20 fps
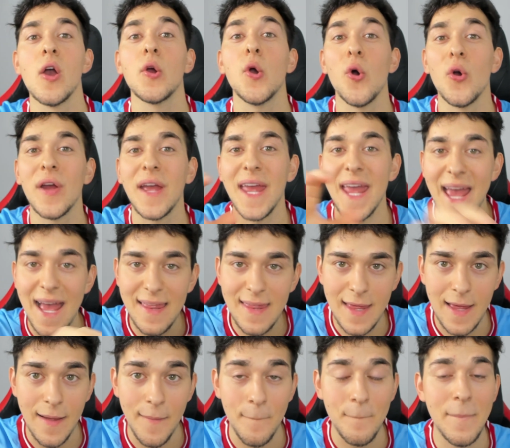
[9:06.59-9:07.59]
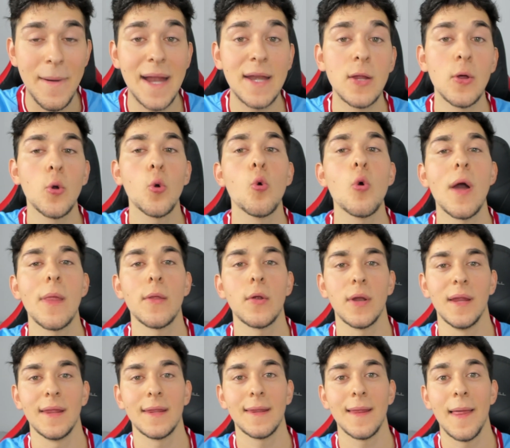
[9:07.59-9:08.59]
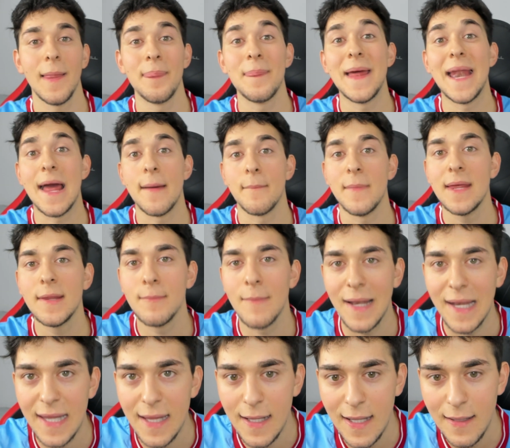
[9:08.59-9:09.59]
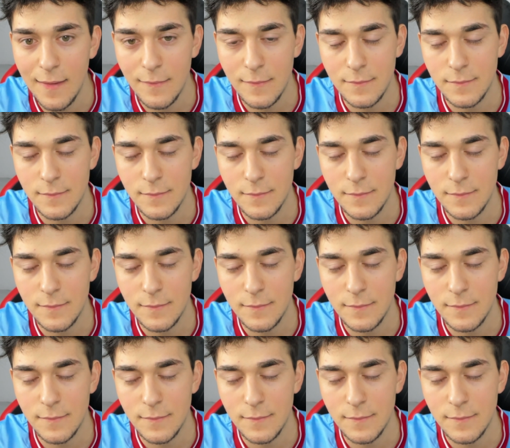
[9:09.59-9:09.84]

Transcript: con que haya varios jugadores de la misma liga,